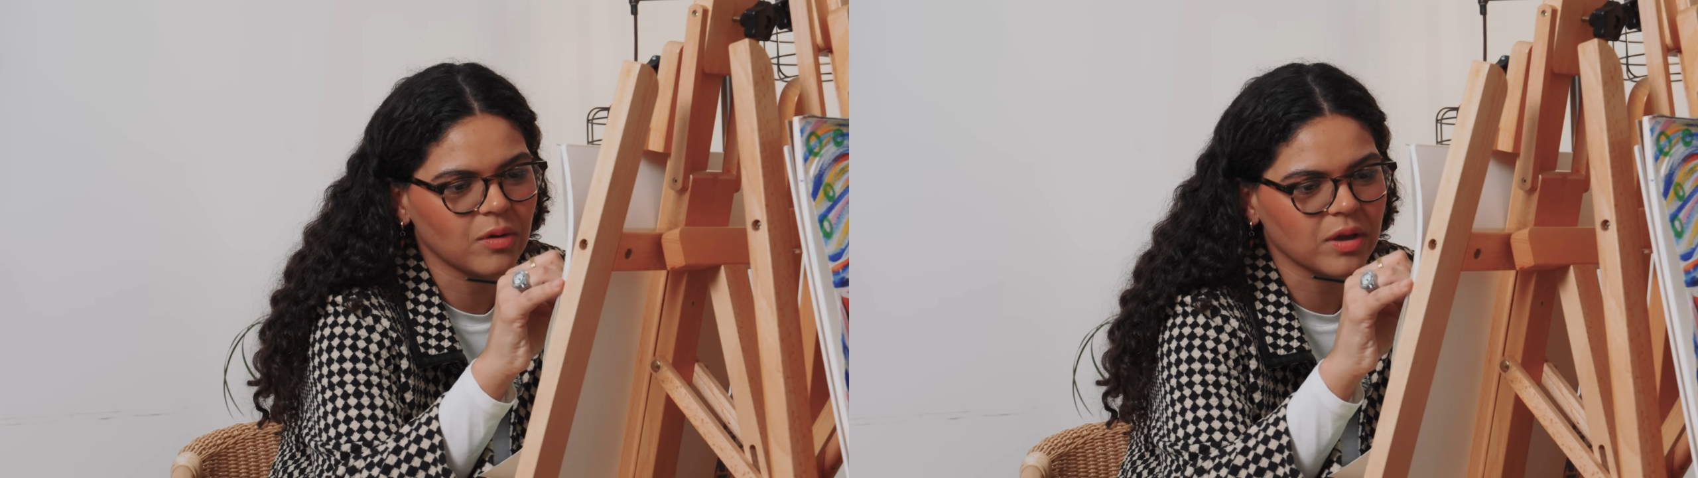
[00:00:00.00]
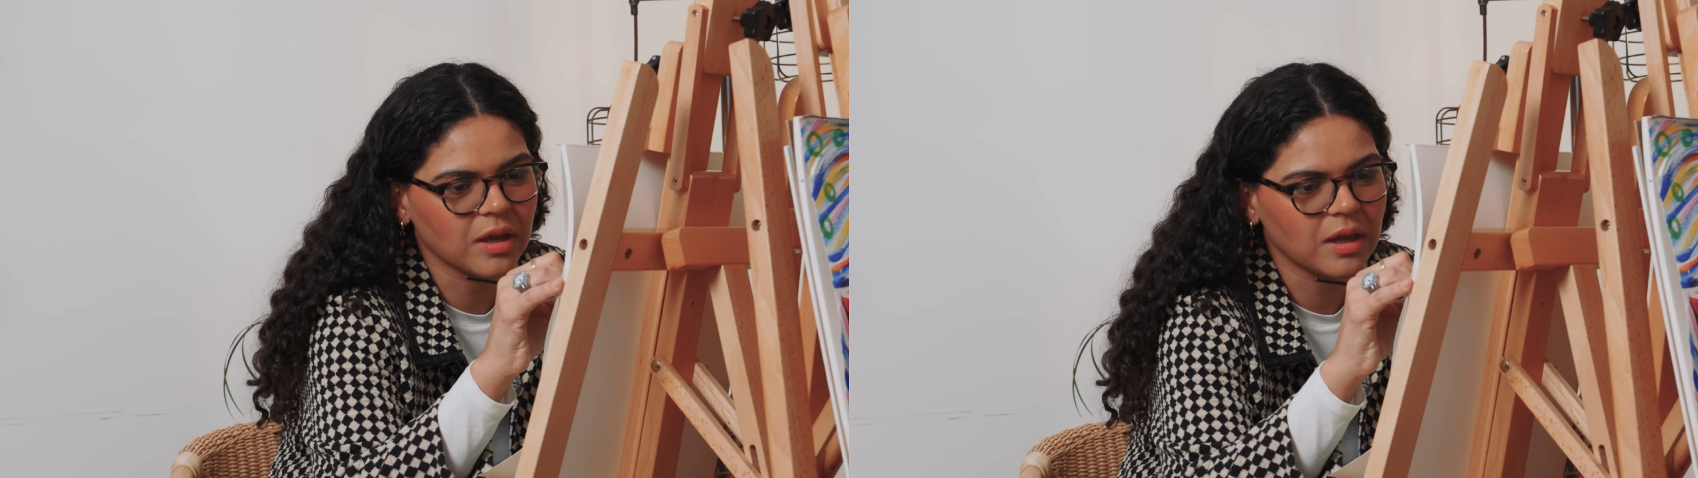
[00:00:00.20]

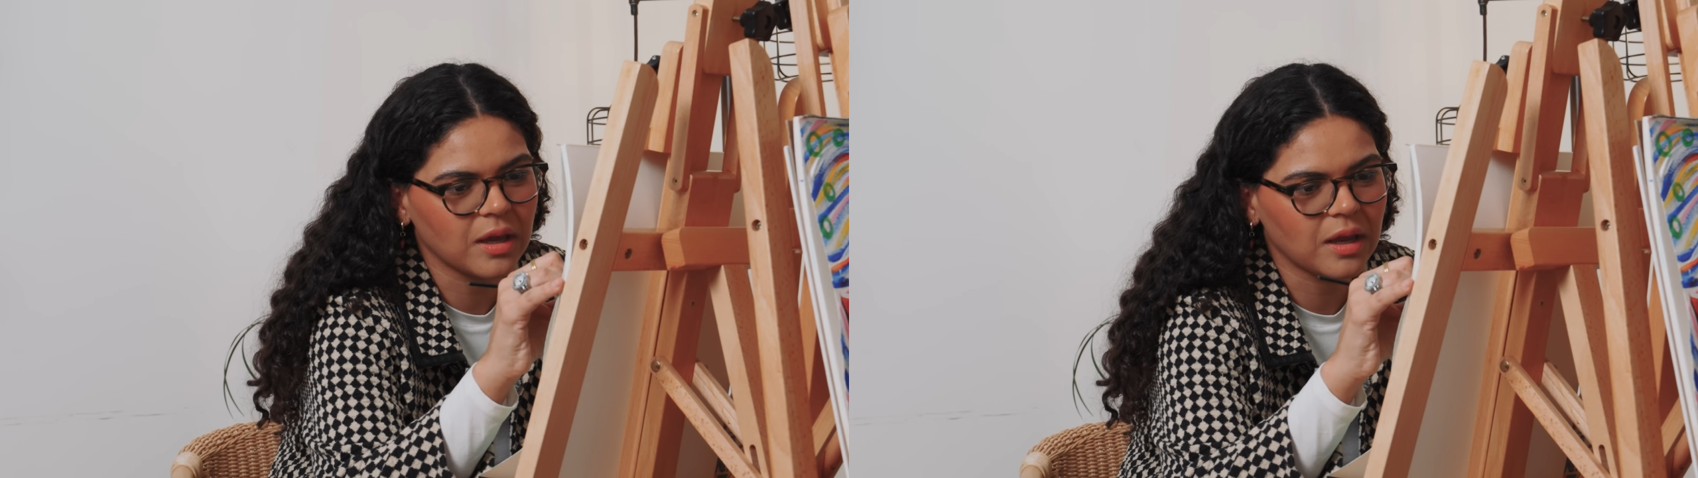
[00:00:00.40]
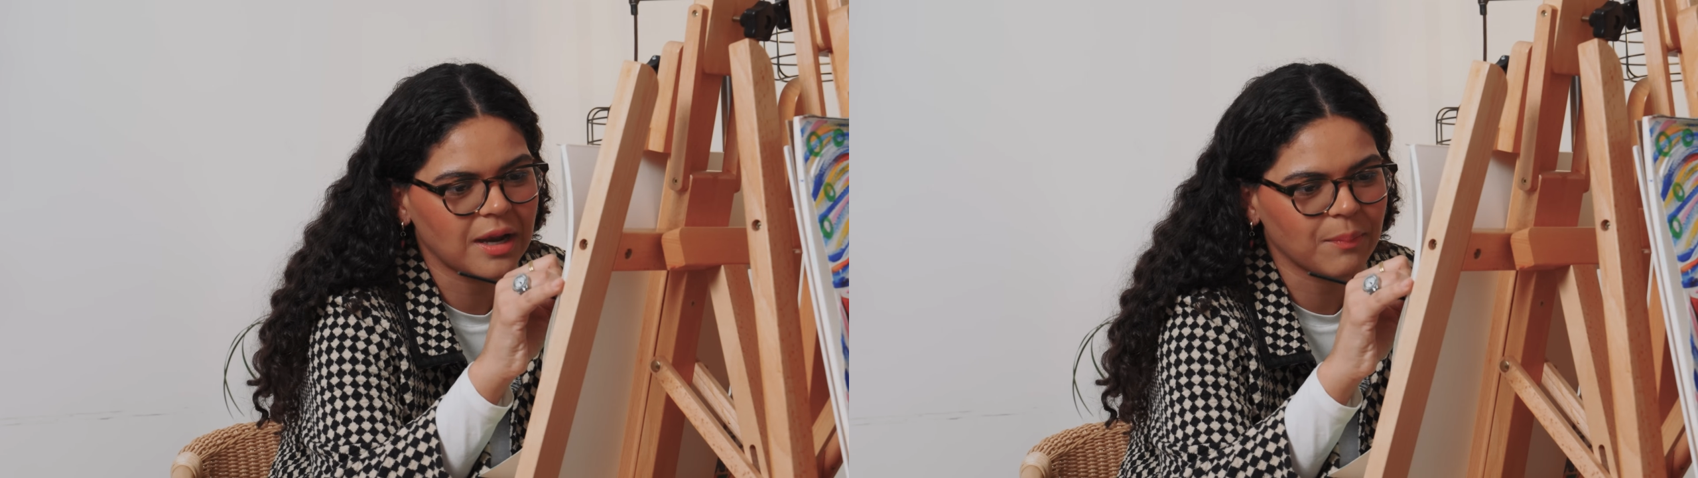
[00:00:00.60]
lo
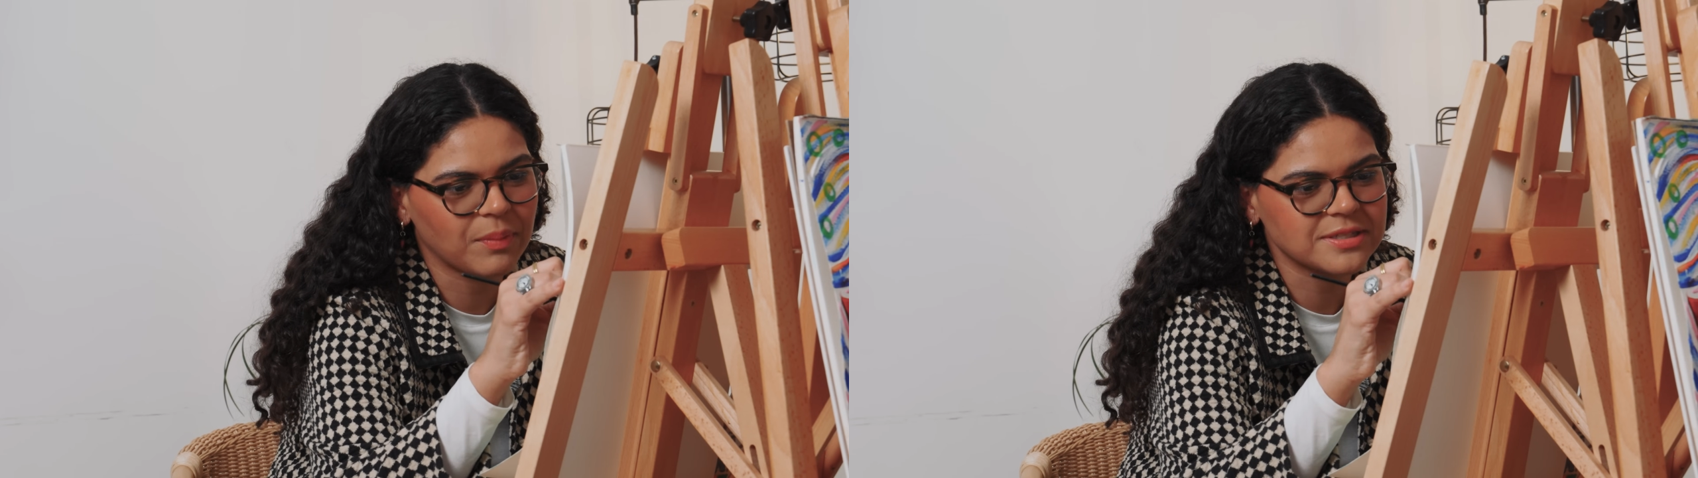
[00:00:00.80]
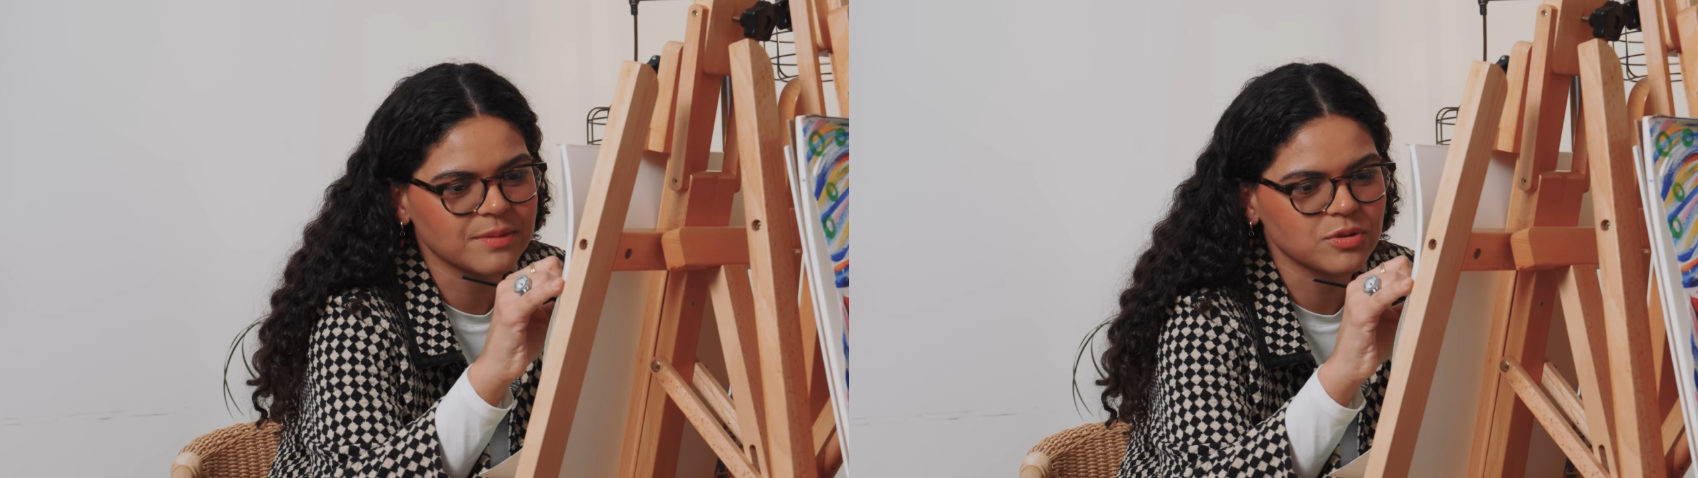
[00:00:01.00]
que la
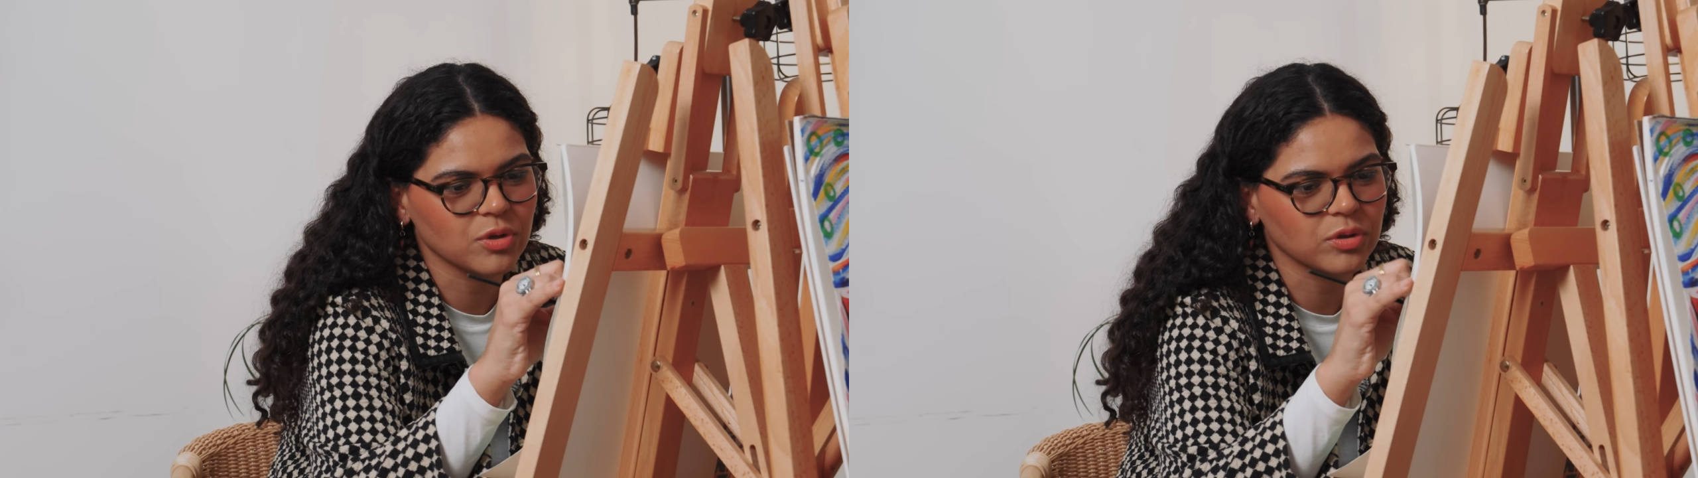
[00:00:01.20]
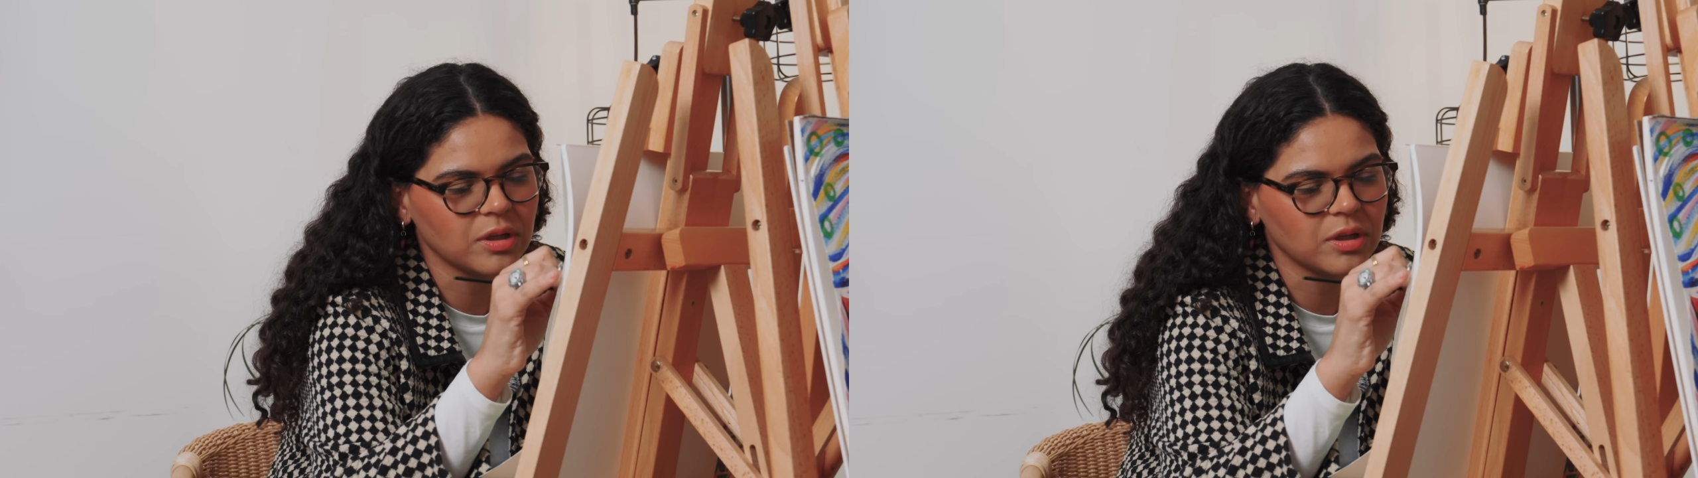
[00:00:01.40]
percepción